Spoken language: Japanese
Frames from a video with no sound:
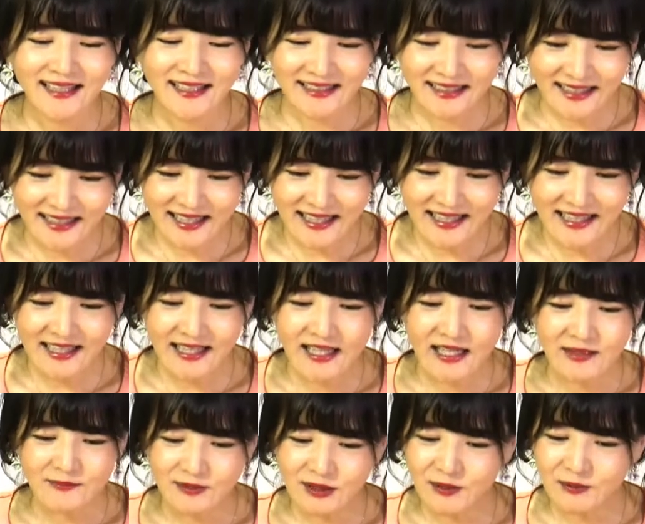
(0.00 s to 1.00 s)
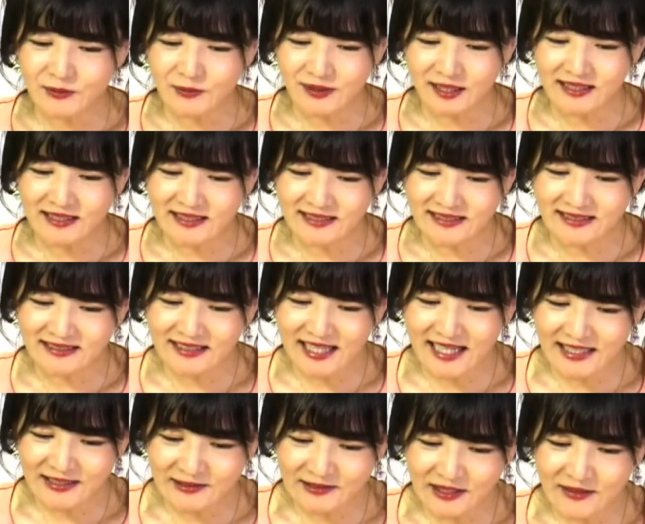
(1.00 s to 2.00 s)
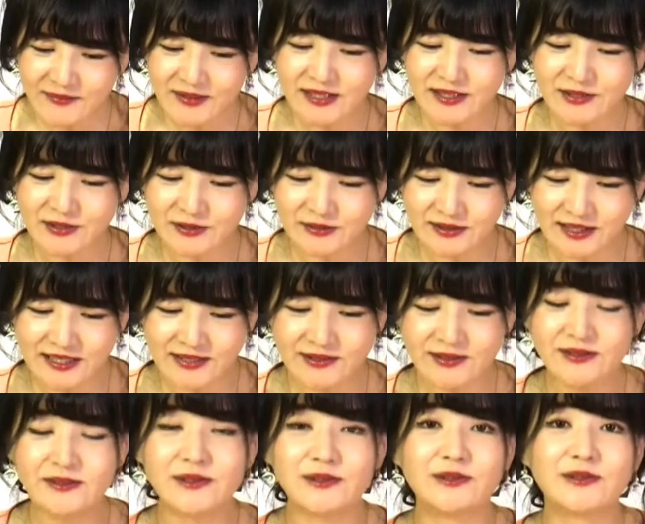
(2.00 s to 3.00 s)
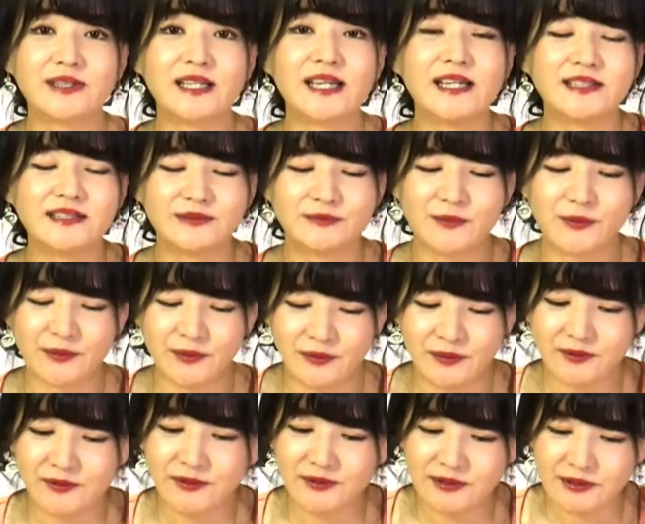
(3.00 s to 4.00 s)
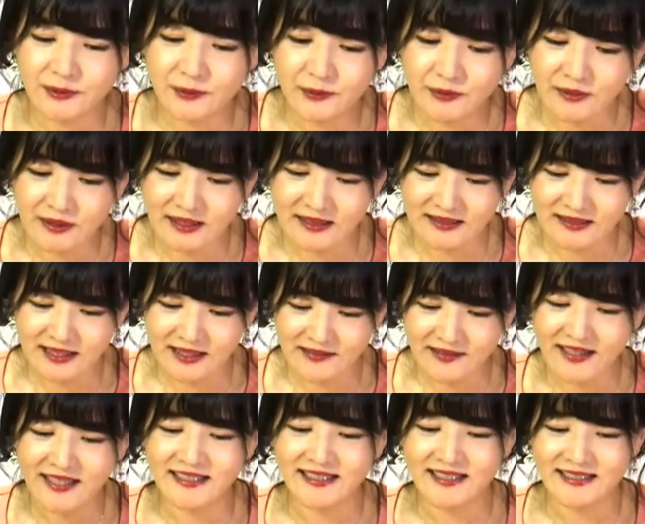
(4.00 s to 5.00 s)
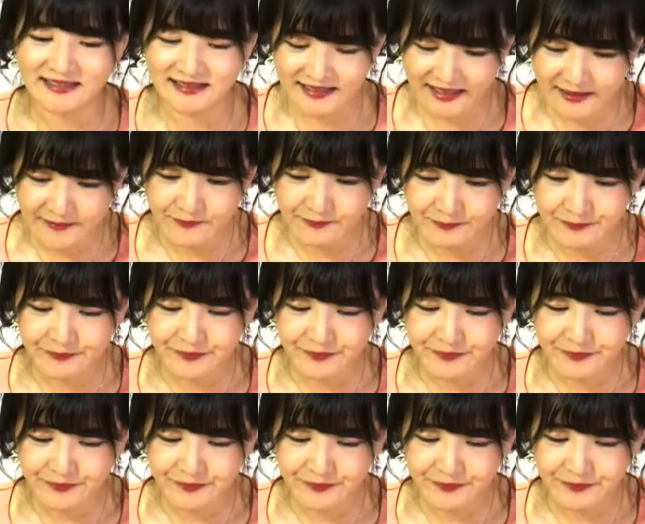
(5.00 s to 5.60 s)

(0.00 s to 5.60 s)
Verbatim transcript: から二仏に仕えるために出家するというケースもこの当時多かったわけですね。